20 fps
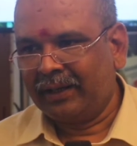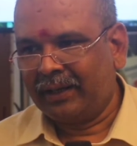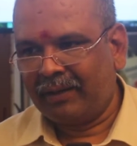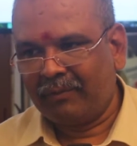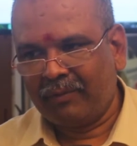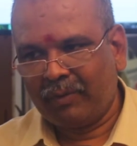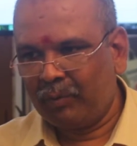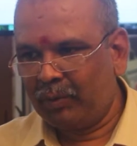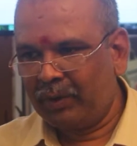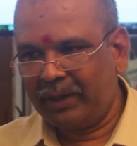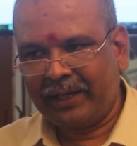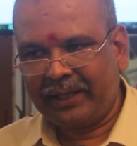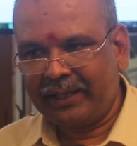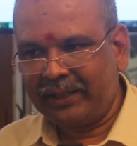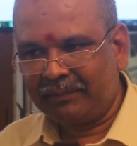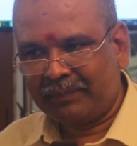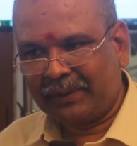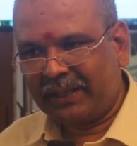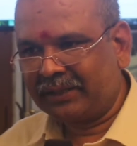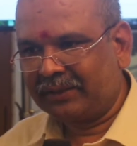நம்ம
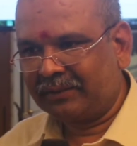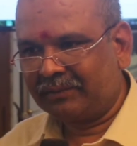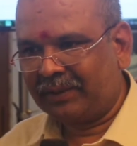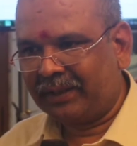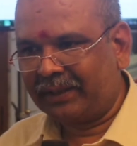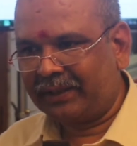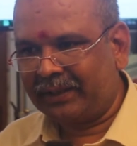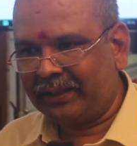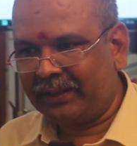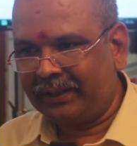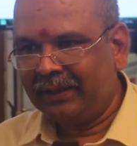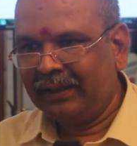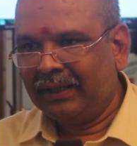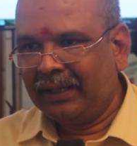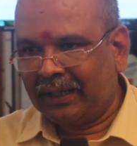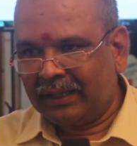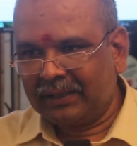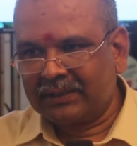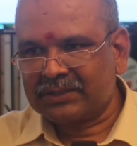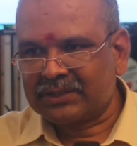முன்னாடியே பார்த்த மாதிரி
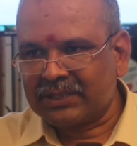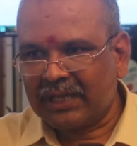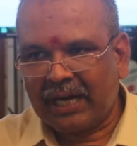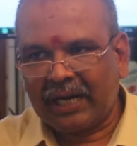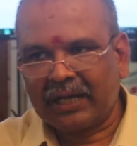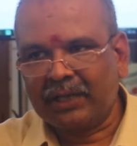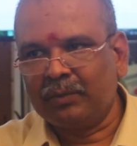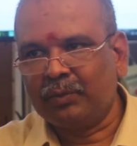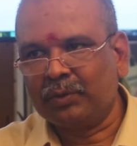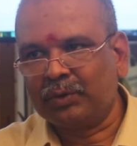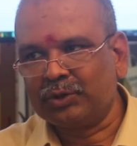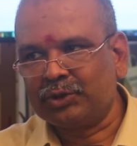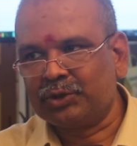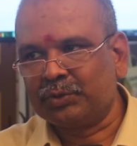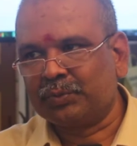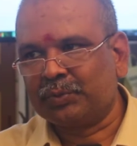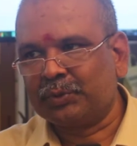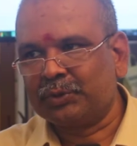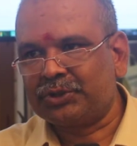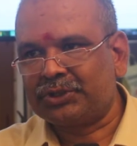அது சாறு
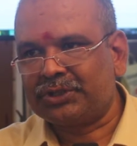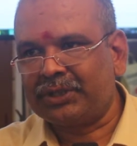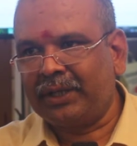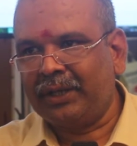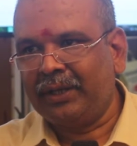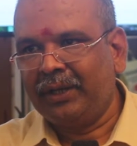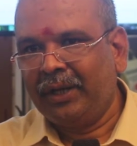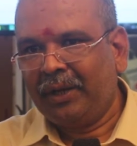உறிஞ்சும் பூச்சி